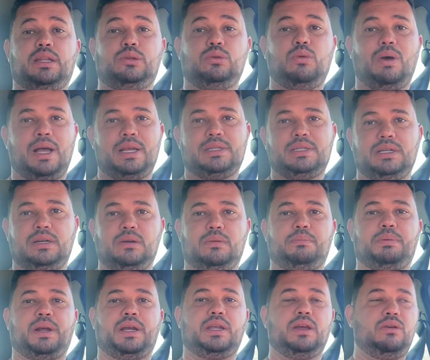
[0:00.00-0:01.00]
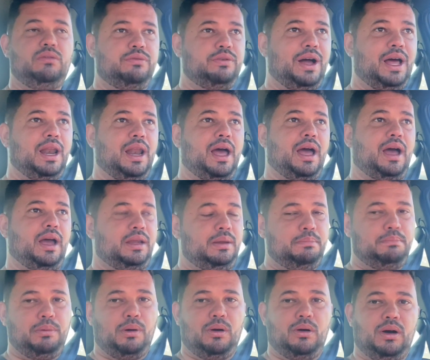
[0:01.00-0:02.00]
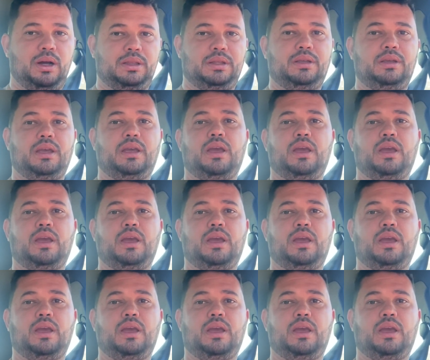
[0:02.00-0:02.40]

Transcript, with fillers: doação para que eu vá lá e bote,